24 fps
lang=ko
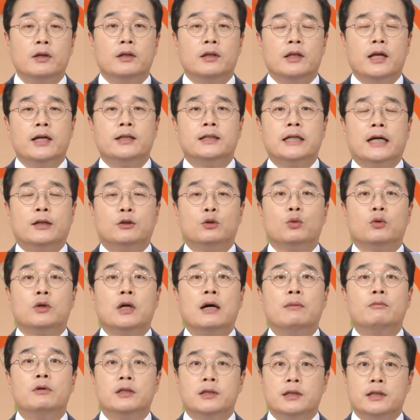내
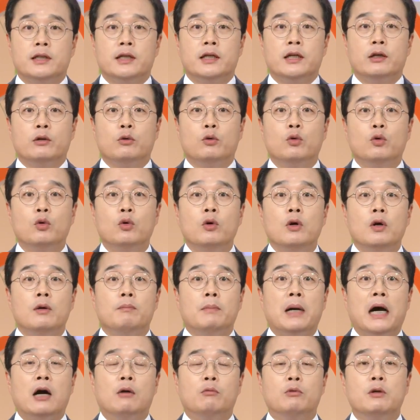자존감을 지키고
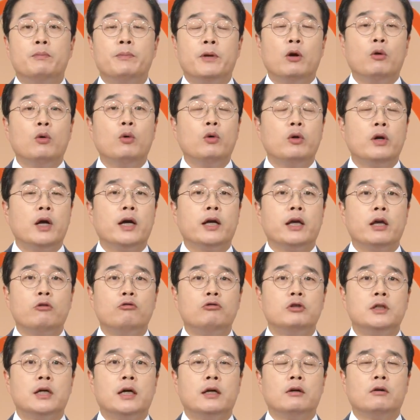마음을 평온하게
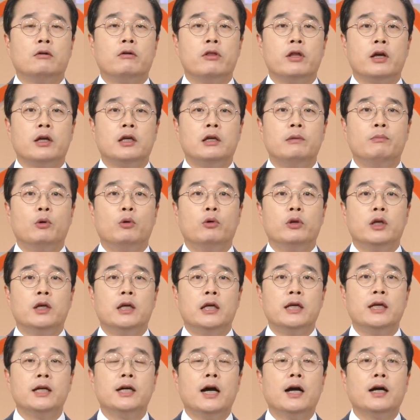유지하는 것의 기본이
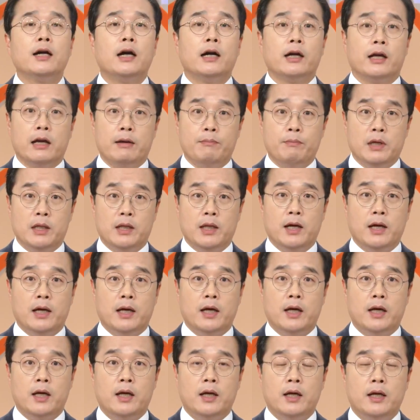인간관계입니다.
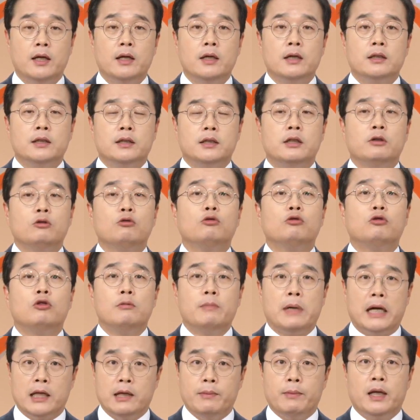네. 친구들
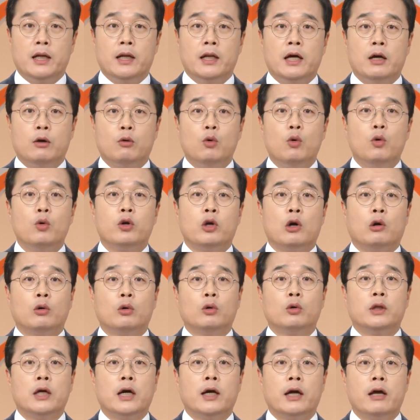많이 만나고
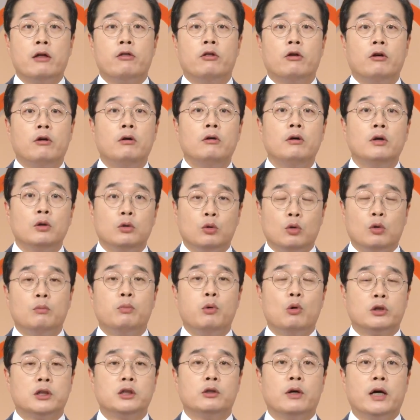경로당에서 또는
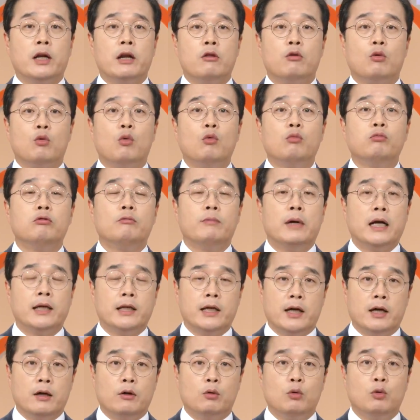복지관에서 공부
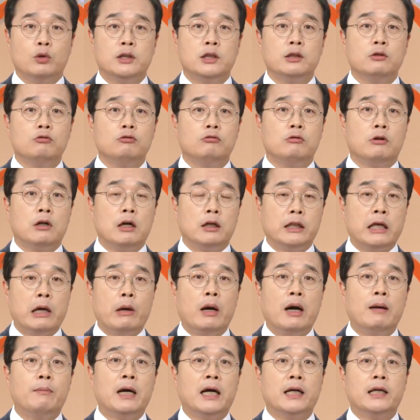많이 하고 친구들과 네.
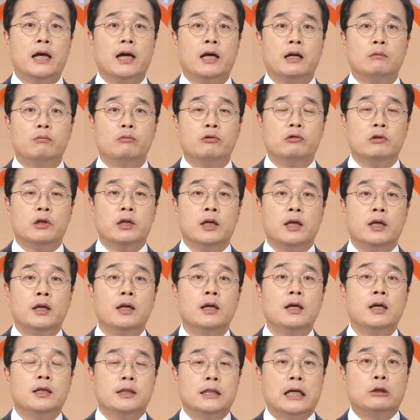대화 많이 하는 분들이
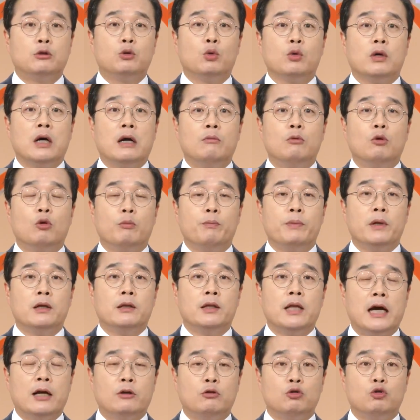자존감을 높이는
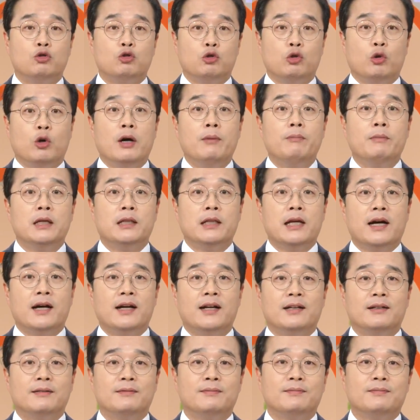데 아주 중요합니다.
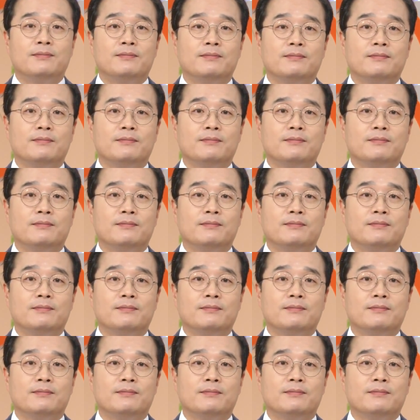예.